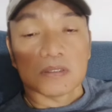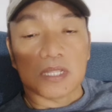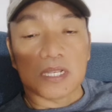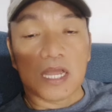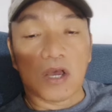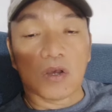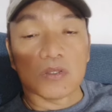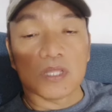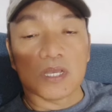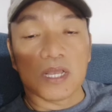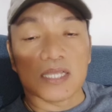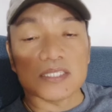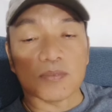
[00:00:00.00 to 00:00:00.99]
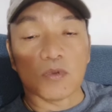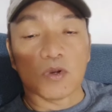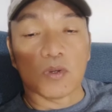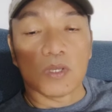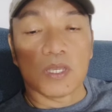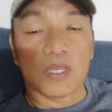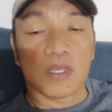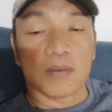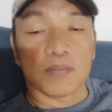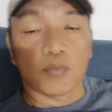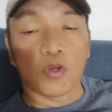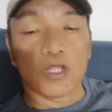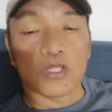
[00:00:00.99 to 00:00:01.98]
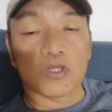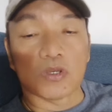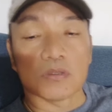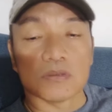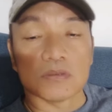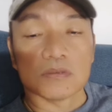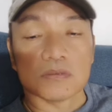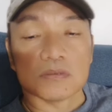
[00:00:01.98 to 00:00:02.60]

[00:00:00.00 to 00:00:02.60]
Tanawon tag-asa mo i eh, puniton.